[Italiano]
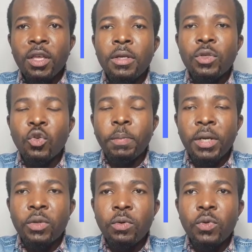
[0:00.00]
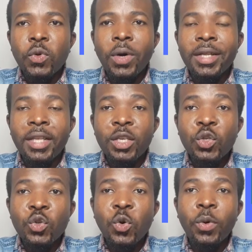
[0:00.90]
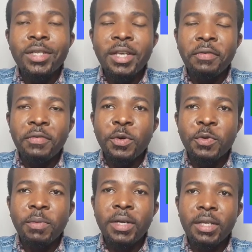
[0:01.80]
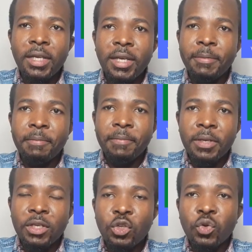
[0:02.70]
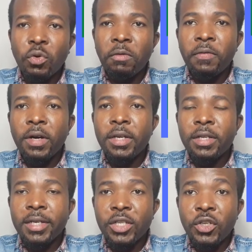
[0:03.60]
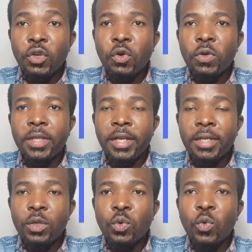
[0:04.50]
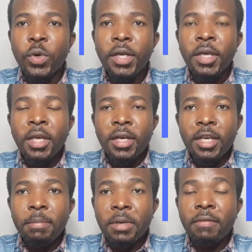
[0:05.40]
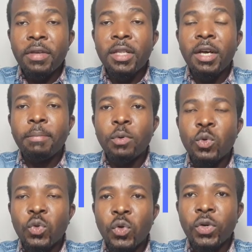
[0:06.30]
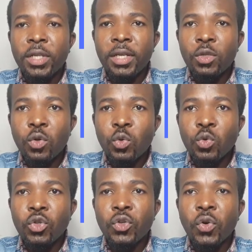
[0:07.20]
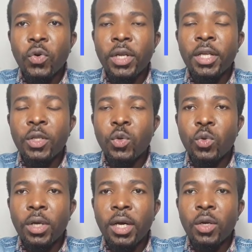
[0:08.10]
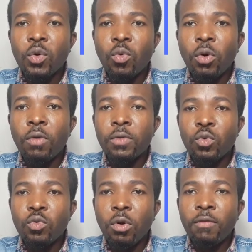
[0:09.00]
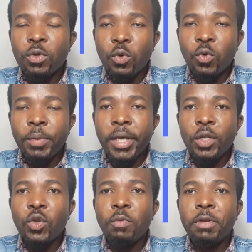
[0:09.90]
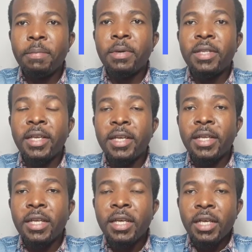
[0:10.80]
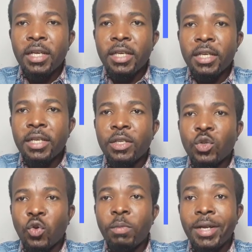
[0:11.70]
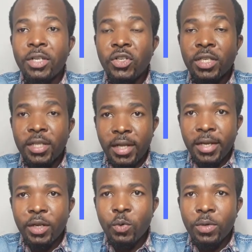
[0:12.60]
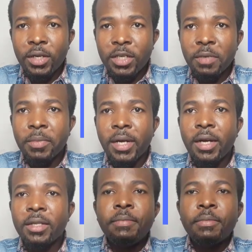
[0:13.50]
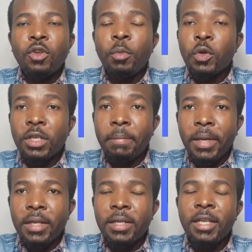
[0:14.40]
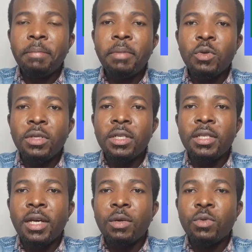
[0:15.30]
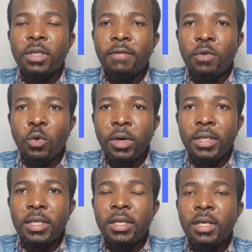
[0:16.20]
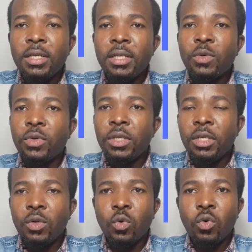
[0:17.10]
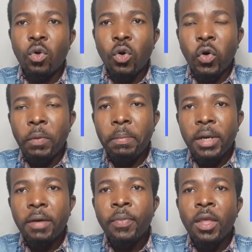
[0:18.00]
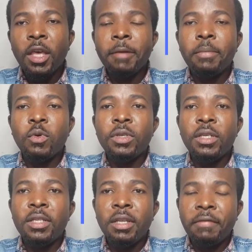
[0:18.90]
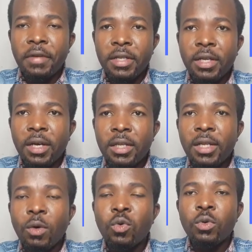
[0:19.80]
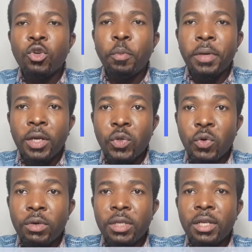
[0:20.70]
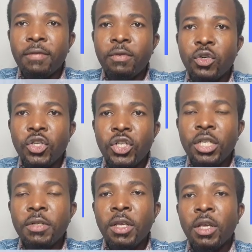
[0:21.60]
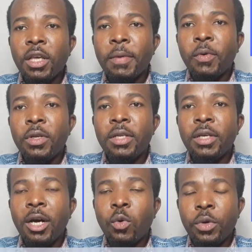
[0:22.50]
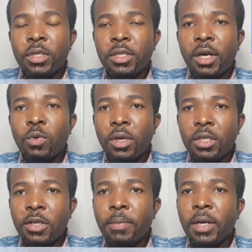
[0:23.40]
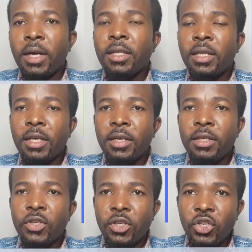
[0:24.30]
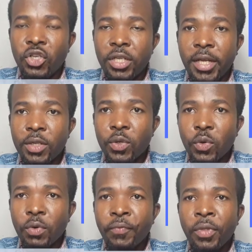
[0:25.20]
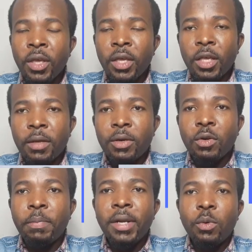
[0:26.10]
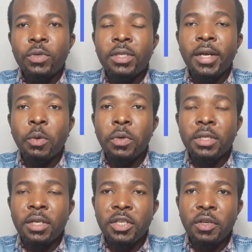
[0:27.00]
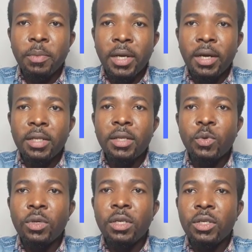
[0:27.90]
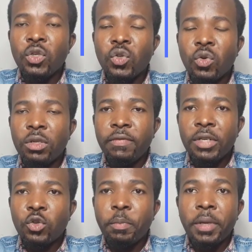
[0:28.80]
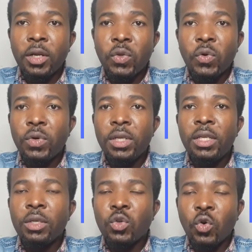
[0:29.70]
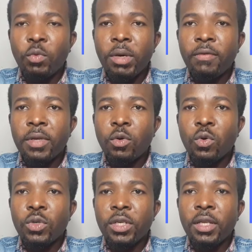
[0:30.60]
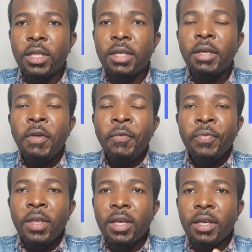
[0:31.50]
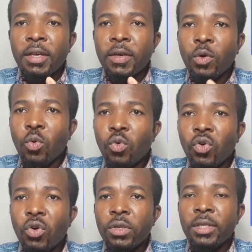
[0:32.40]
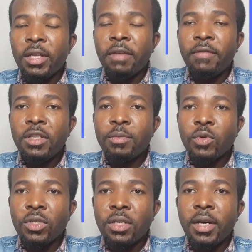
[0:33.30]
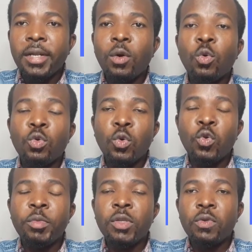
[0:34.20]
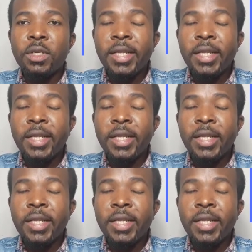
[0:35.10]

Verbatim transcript: Soprattutto adesso questa riforma ehm, si trova nell'articolo 32 che prevede appunto l'introduzione di, nuovo, un nuovo documento per poter eh, insomma registrare una SIM card. Come lo sapete, per utilizzare un telefono qualsiasi, quindi uno lo compra e poi deve andare da uno degli operatori telefonici e quindi acquista una SIM card che inserisci dentro. E allora, per acquistare questa SIM card, quindi ci sono diversi operatori, insomma, voi conoscete, e uno deve dimostrare un documento di